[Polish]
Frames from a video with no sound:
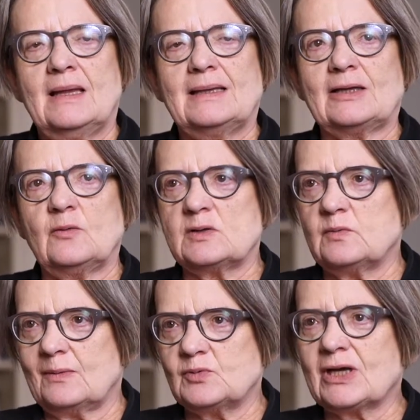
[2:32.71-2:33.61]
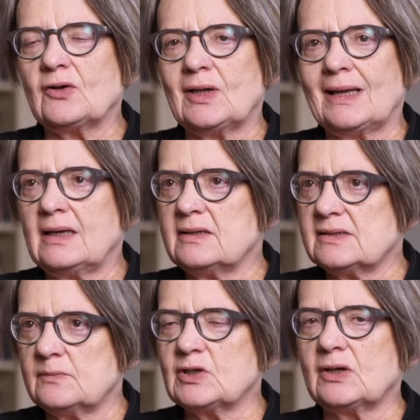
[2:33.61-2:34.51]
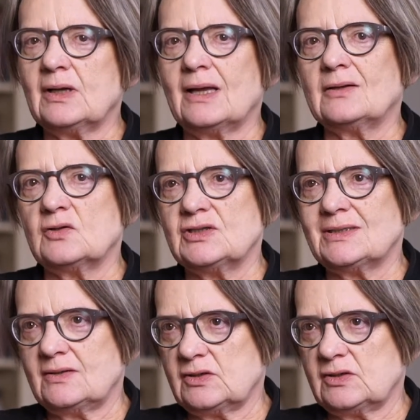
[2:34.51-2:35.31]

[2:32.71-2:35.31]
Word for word: Natomiast byłam przekonana, jestem przekonana do dzisiaj,